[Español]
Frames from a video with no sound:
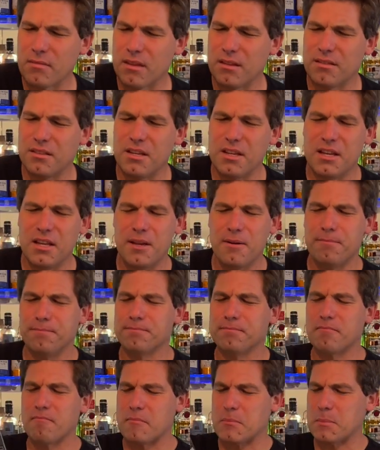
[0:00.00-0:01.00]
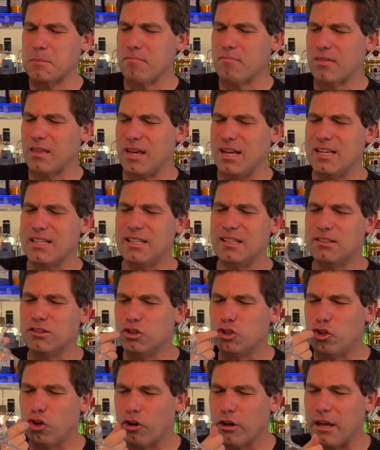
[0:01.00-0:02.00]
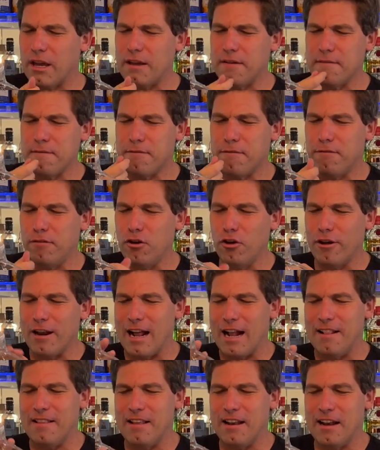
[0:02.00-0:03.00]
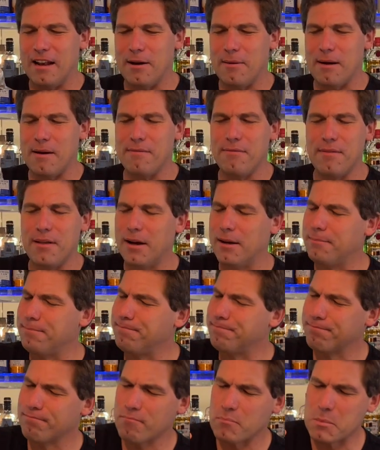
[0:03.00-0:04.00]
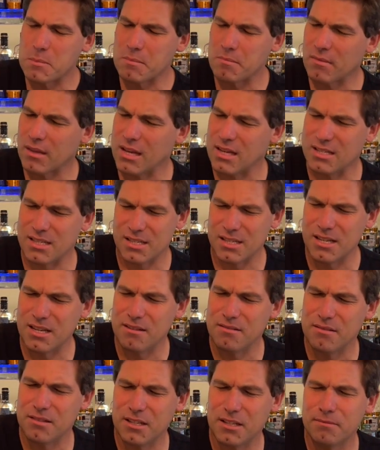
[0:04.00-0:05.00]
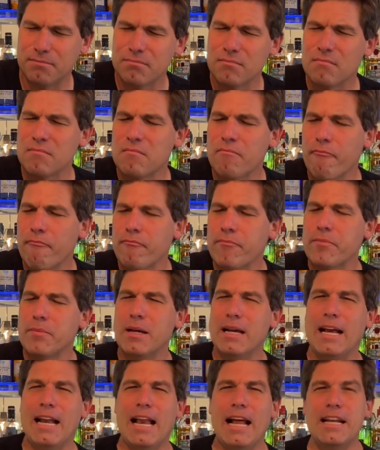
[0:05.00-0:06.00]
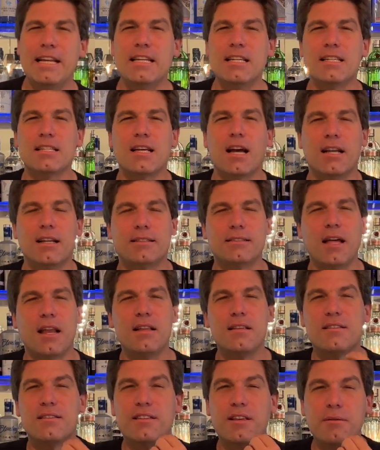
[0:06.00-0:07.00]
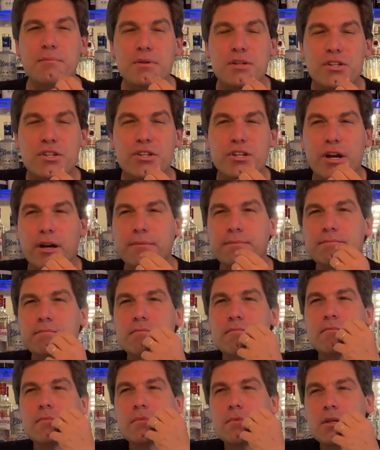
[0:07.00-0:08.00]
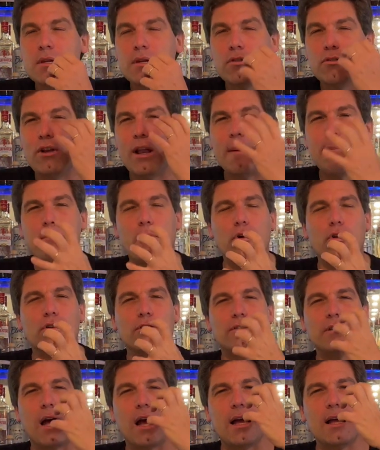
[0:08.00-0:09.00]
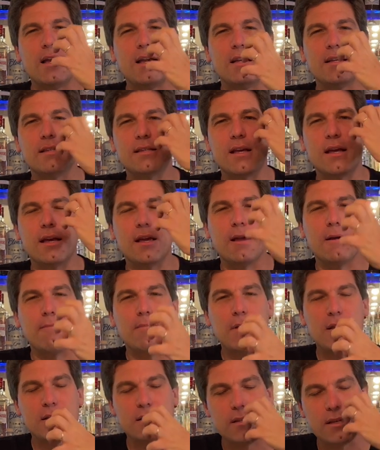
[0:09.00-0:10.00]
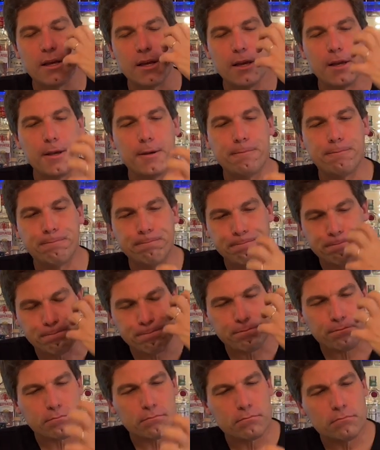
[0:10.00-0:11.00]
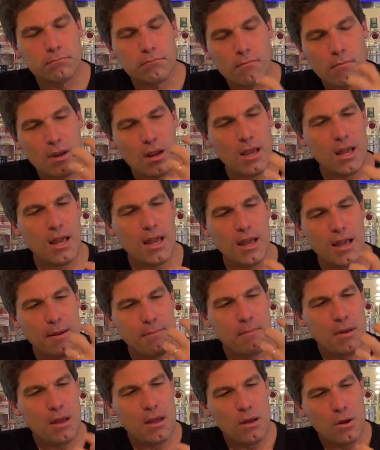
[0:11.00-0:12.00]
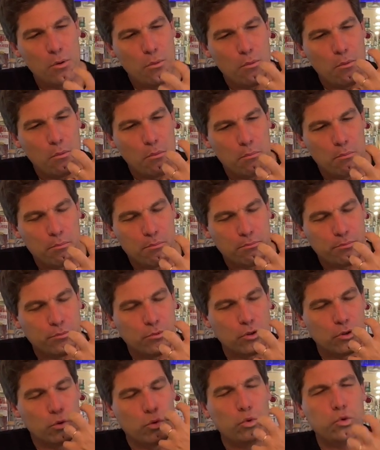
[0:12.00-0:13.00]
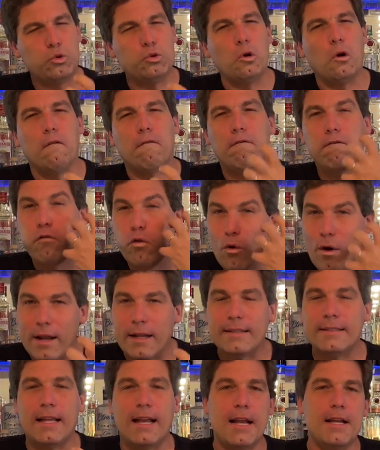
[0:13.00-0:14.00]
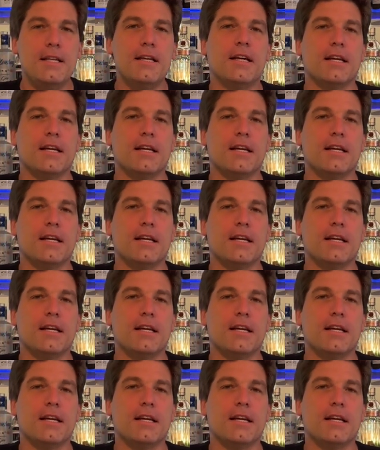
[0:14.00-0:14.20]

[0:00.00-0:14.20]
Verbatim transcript: Tiene ese toque floral de la lavanda que se siente. El anís, al estar en semilla, no le aporta ese, ese eh, gusto fuerte al anís